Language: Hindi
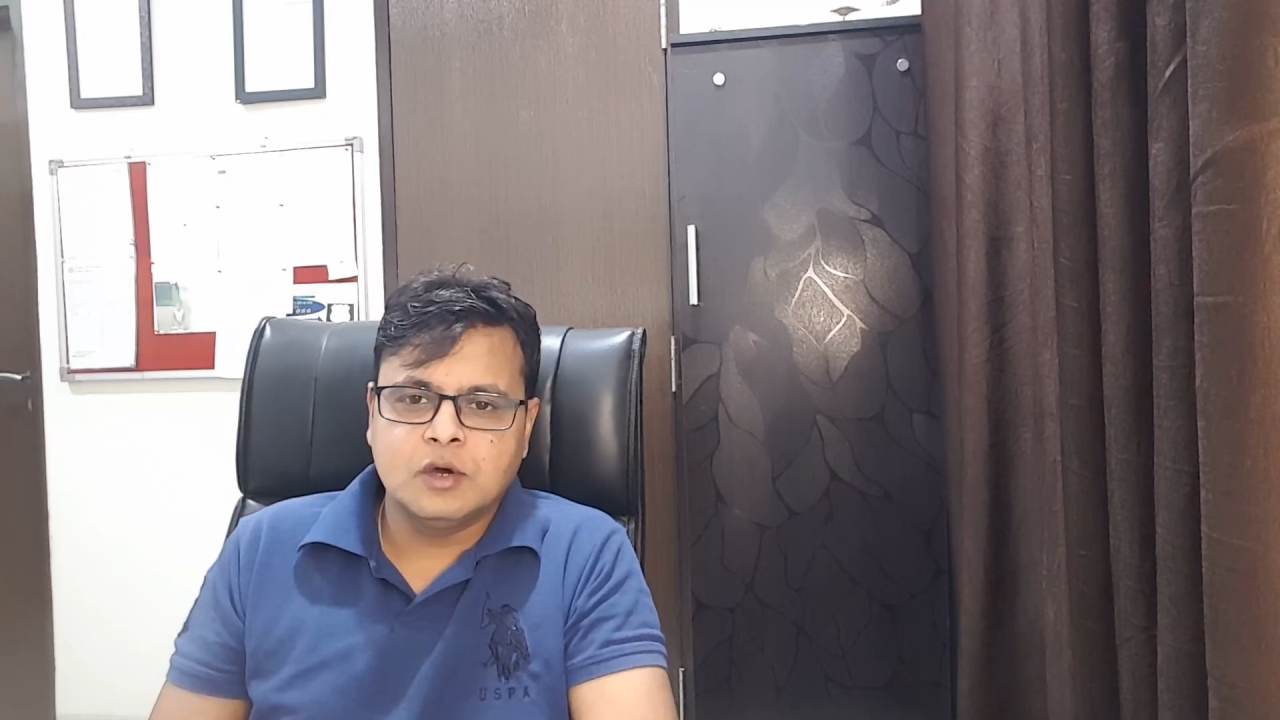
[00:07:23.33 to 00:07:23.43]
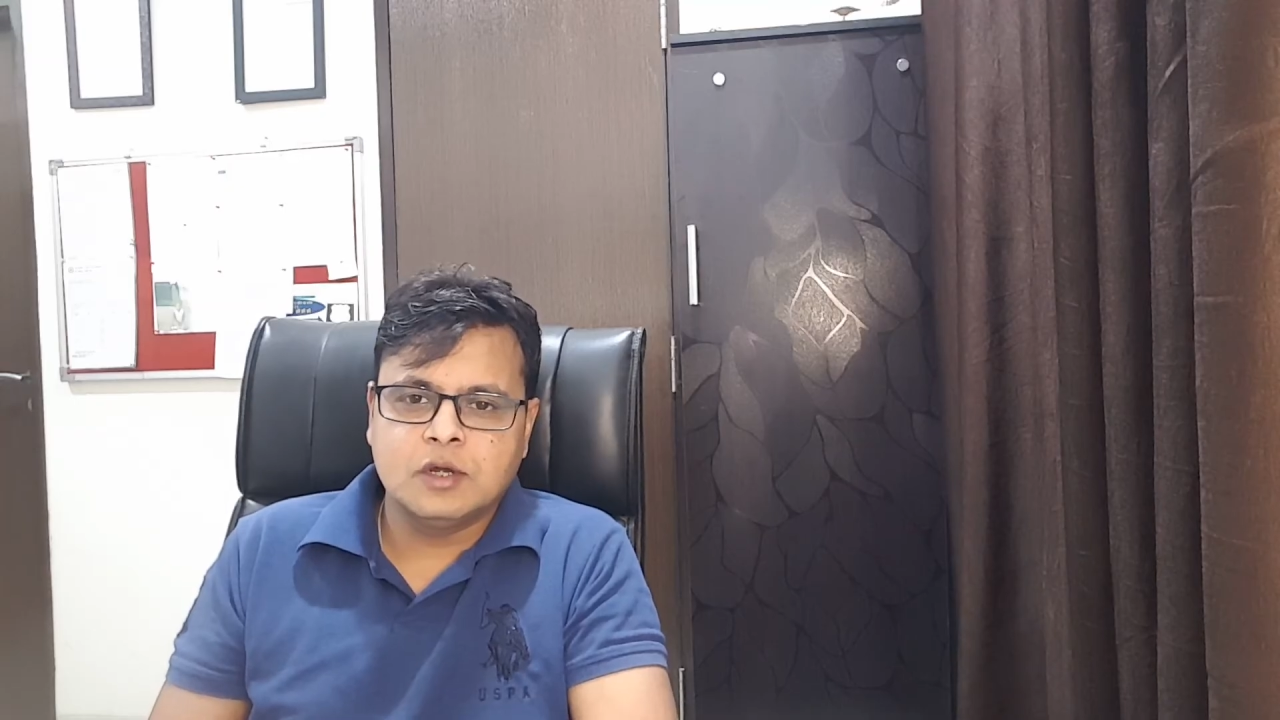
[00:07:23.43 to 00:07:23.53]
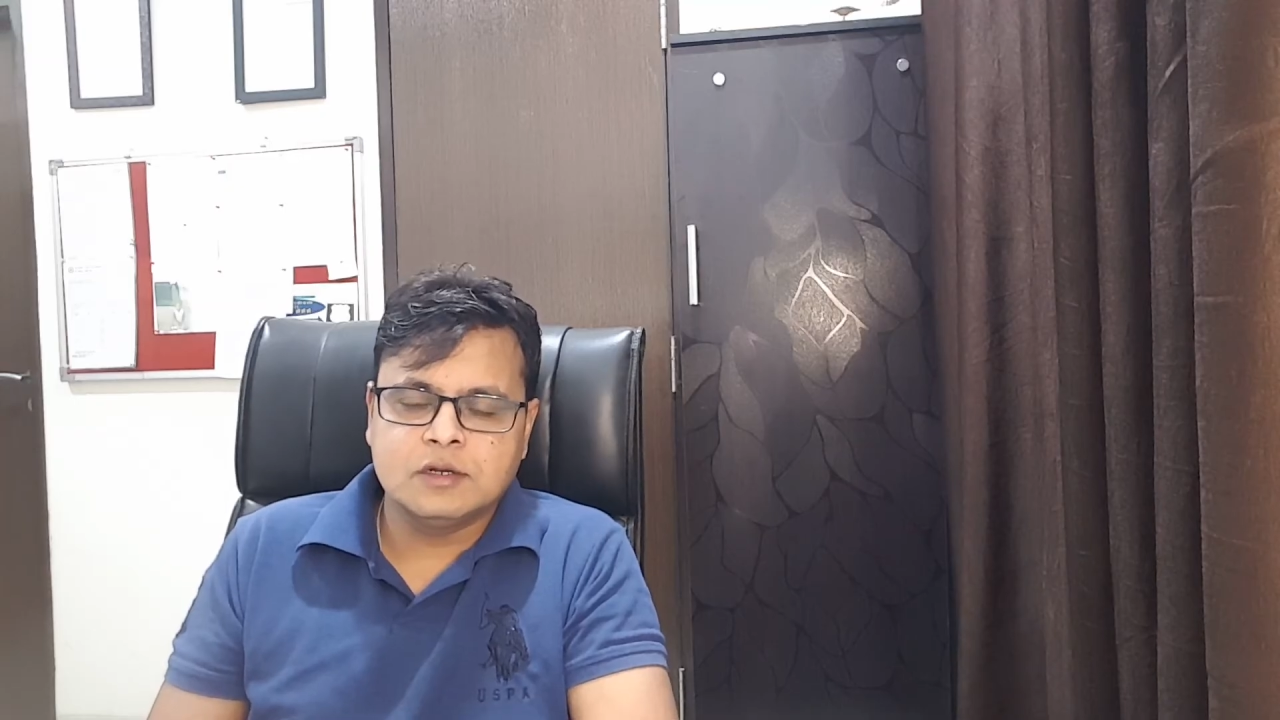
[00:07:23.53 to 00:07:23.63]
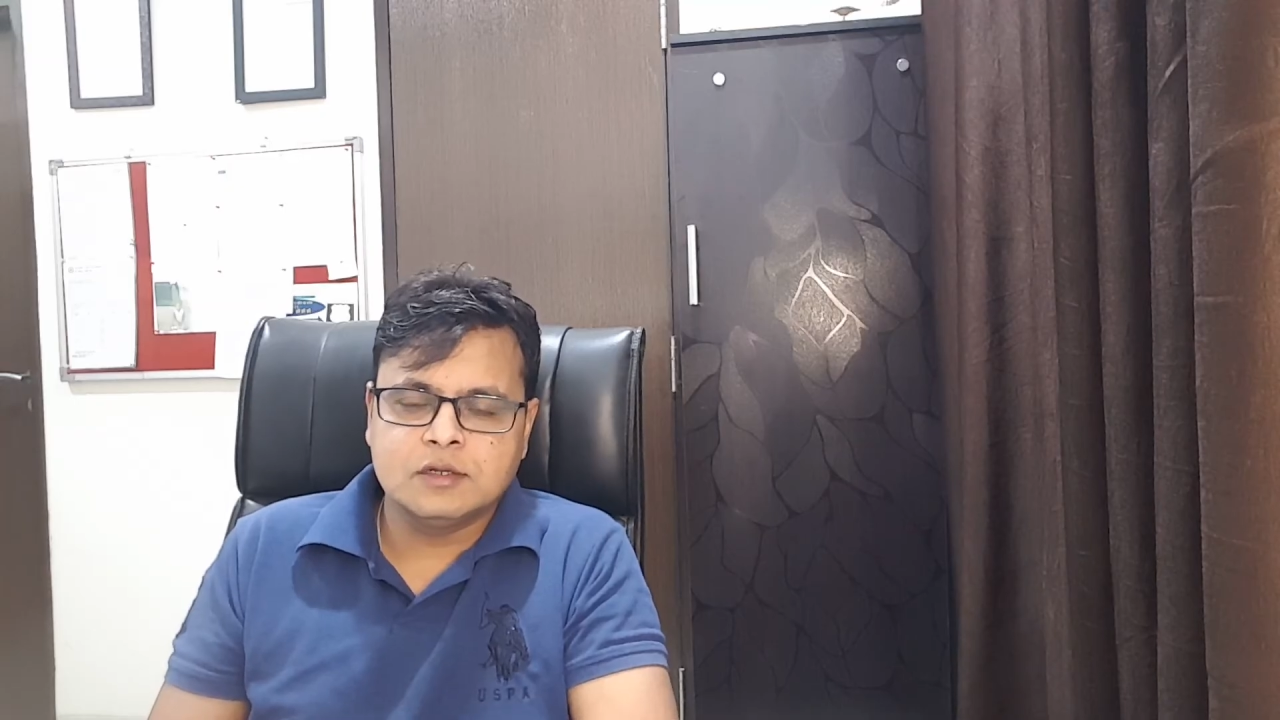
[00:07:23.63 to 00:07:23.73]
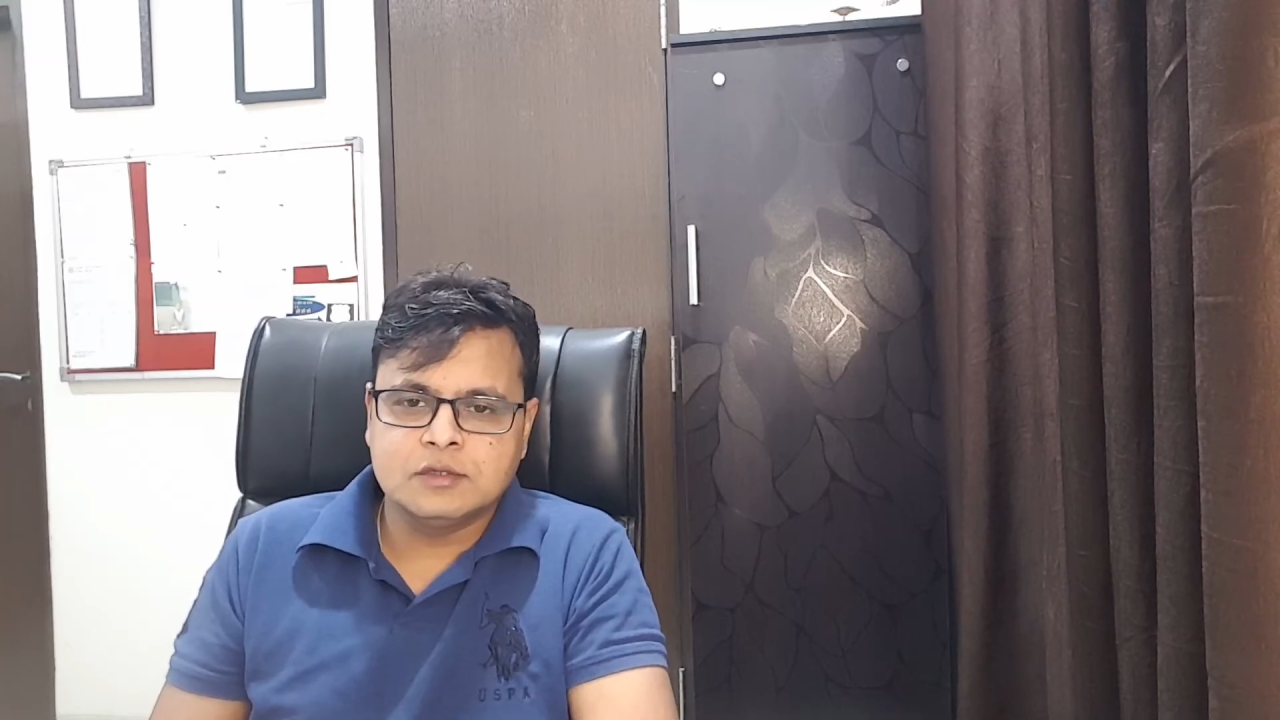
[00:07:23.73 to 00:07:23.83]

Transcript: और